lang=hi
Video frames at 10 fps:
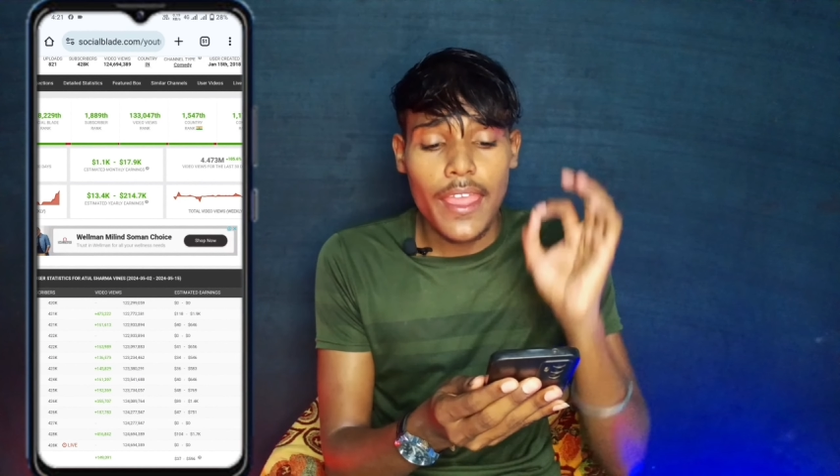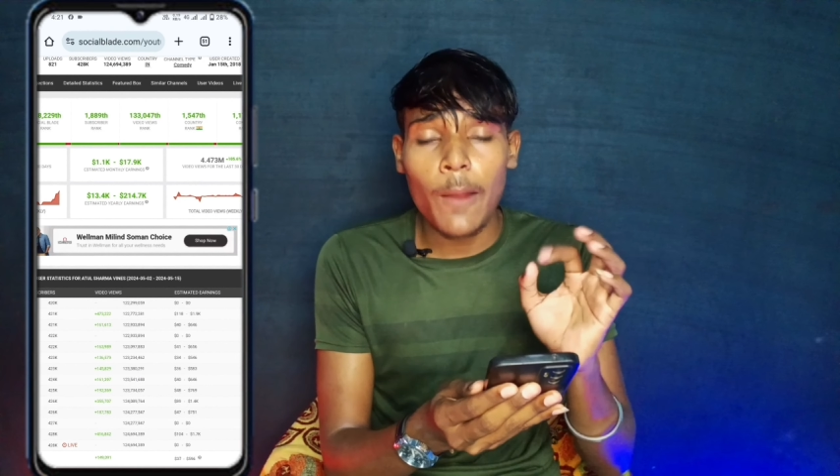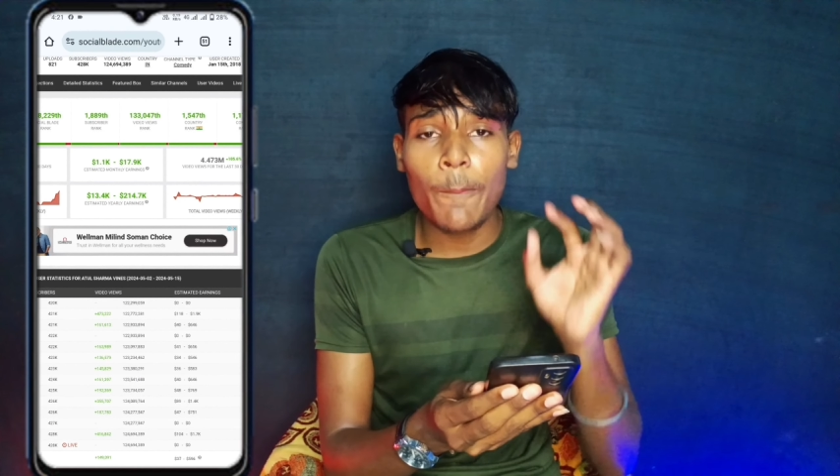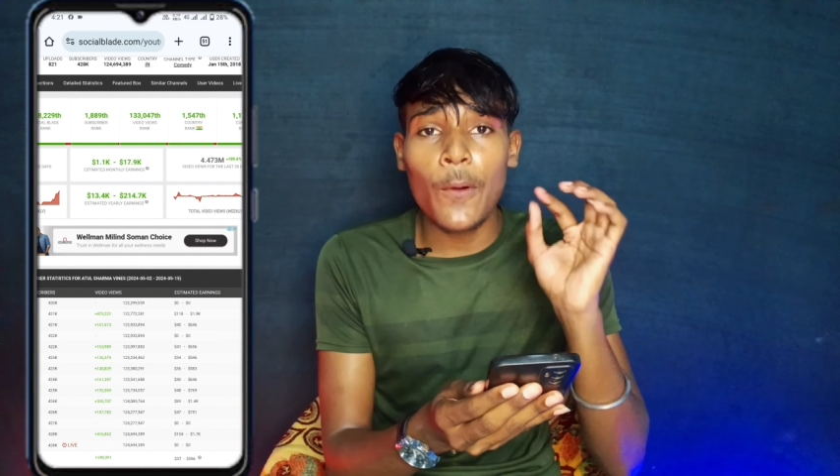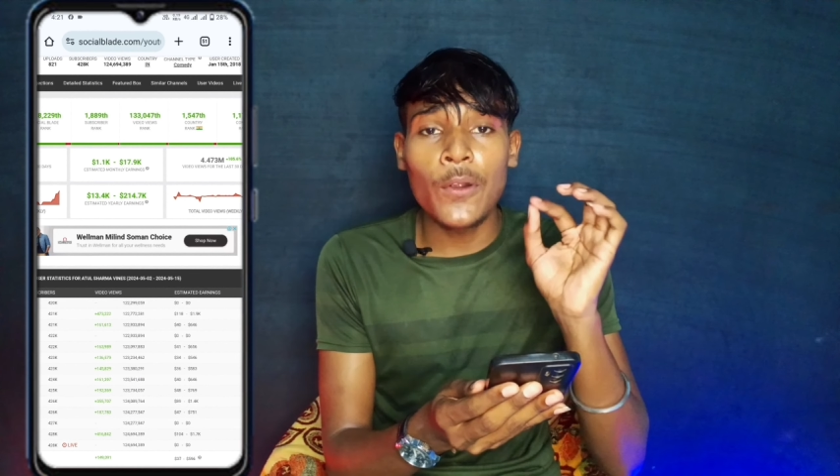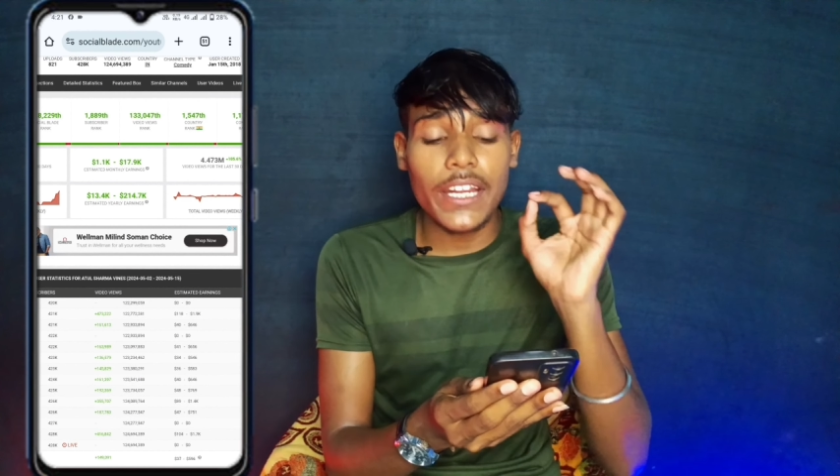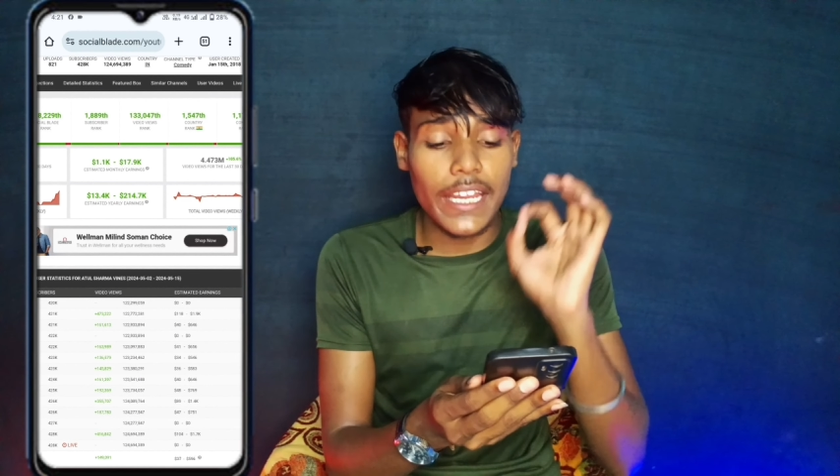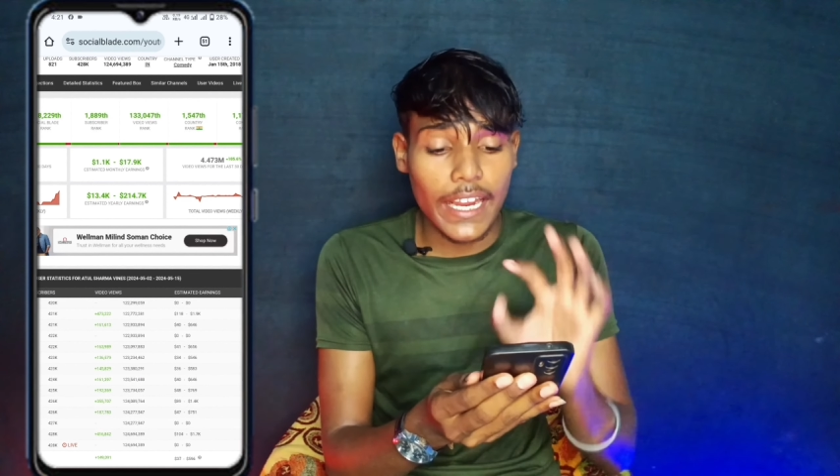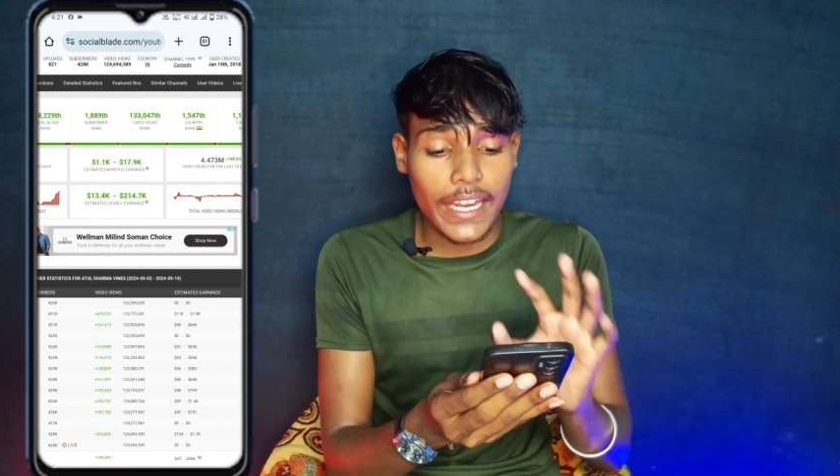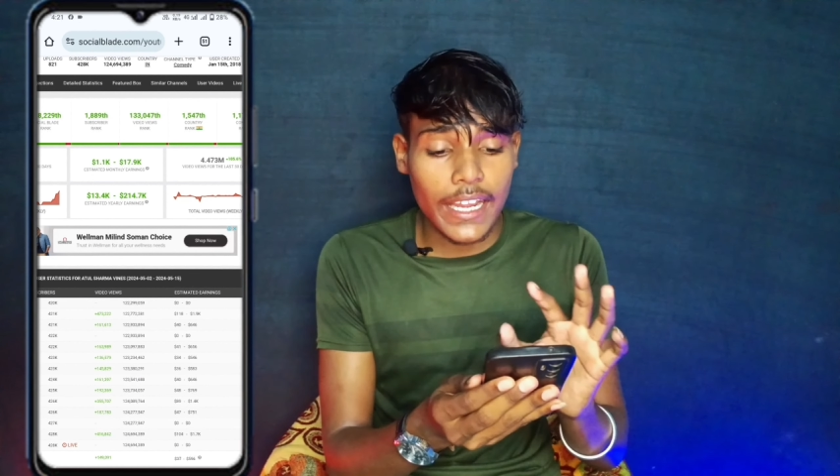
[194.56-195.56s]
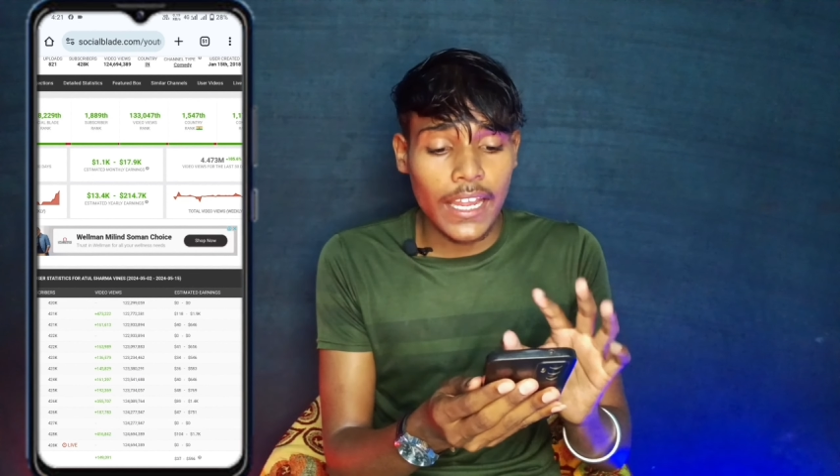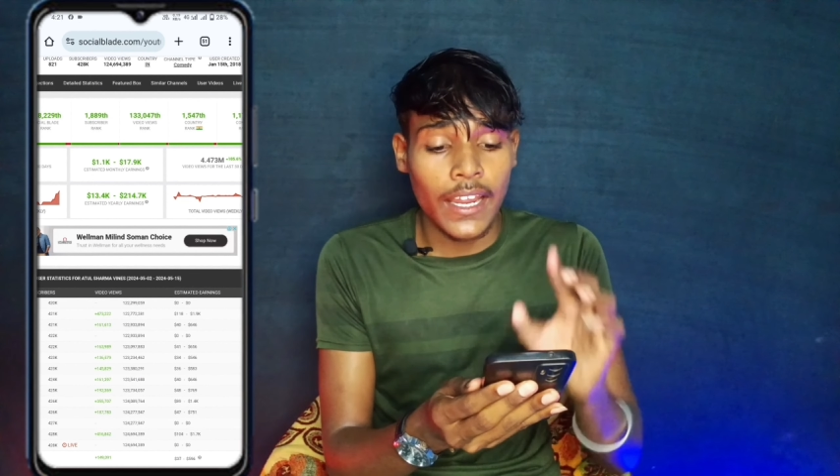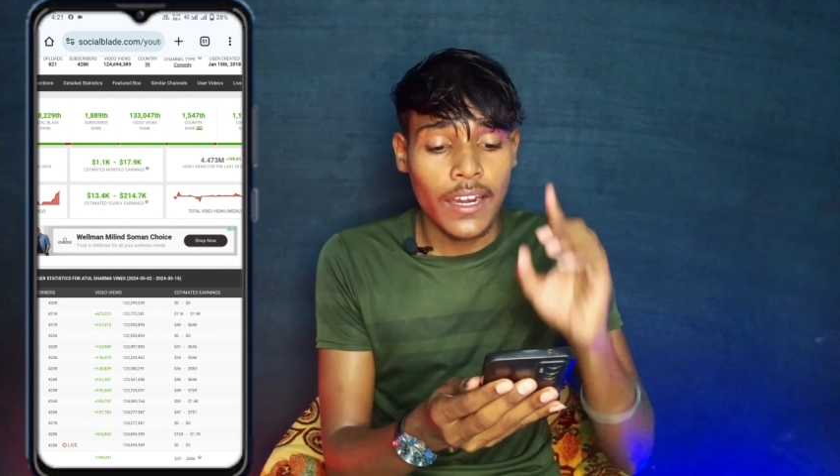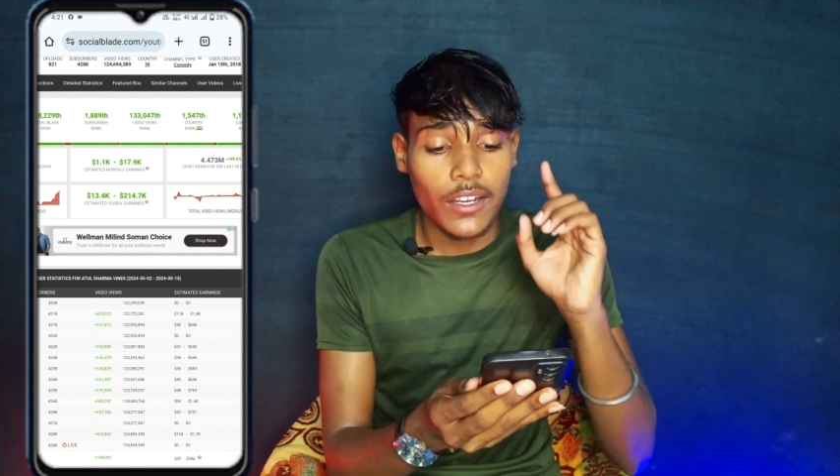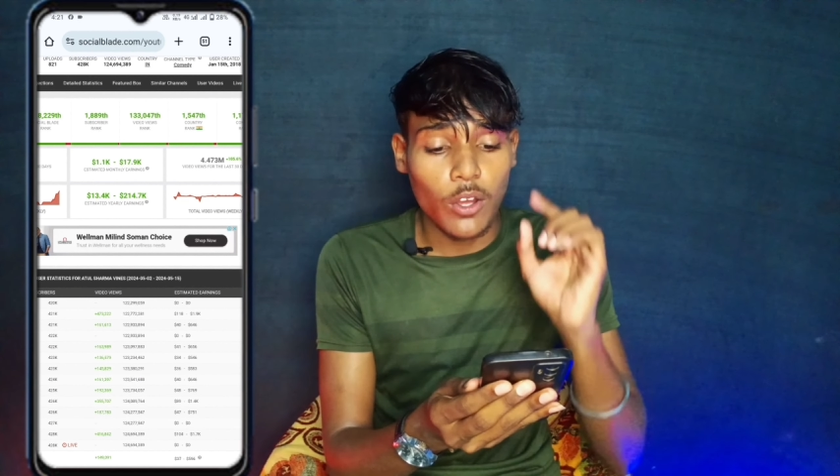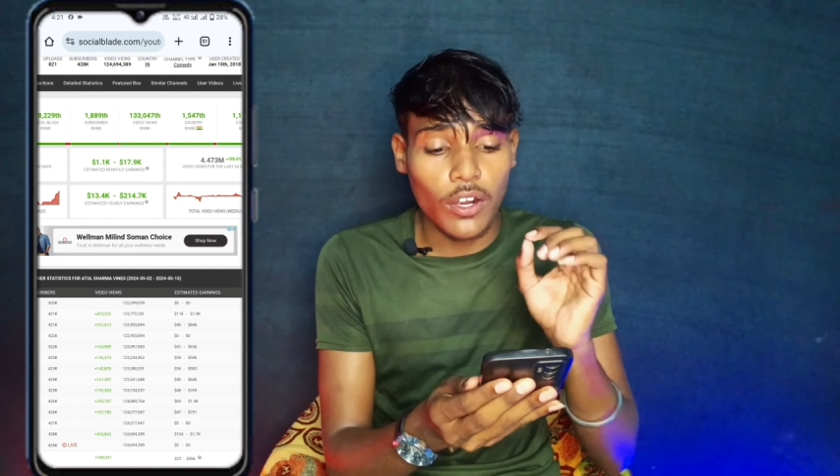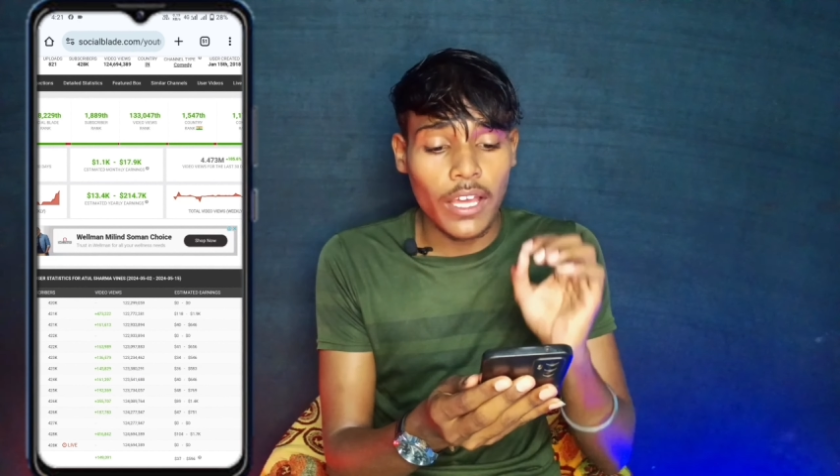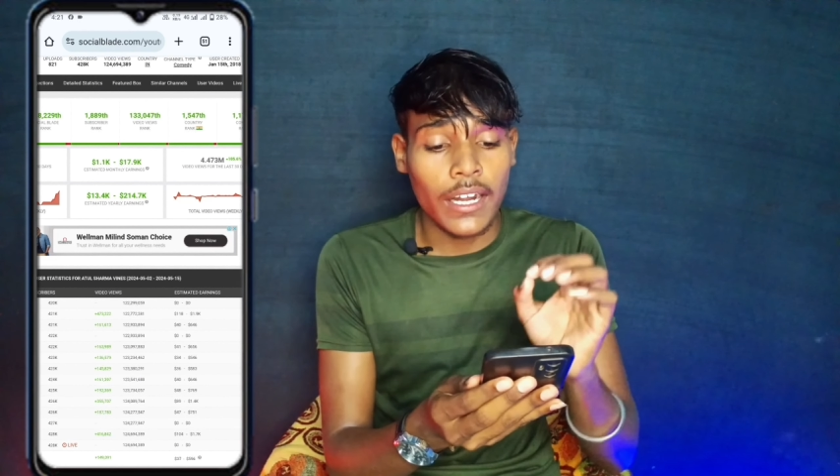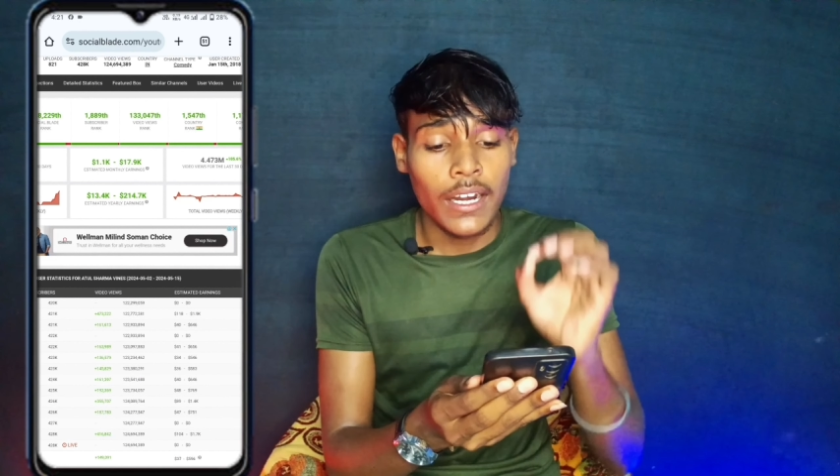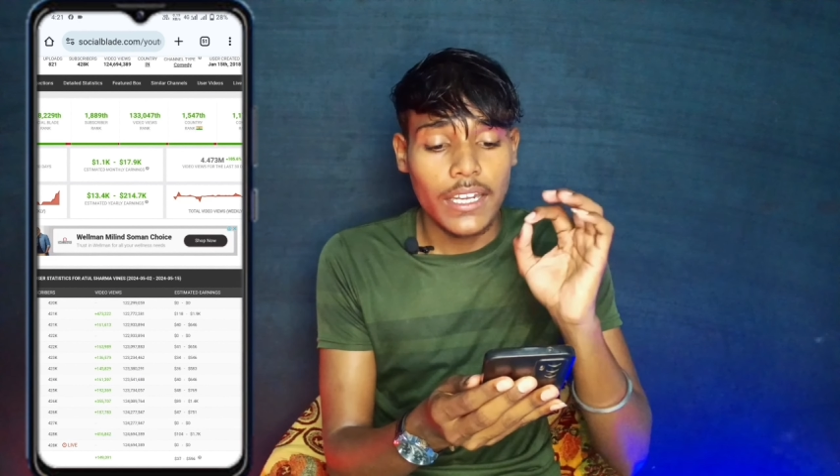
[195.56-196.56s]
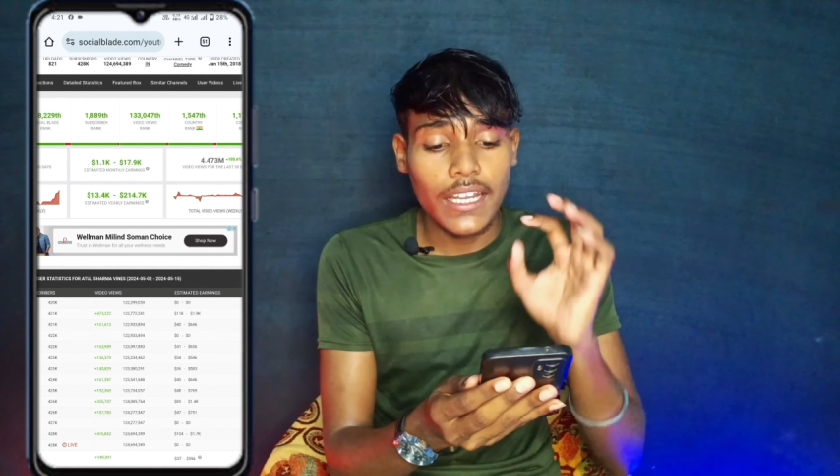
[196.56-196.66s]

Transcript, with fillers: एक के डॉलर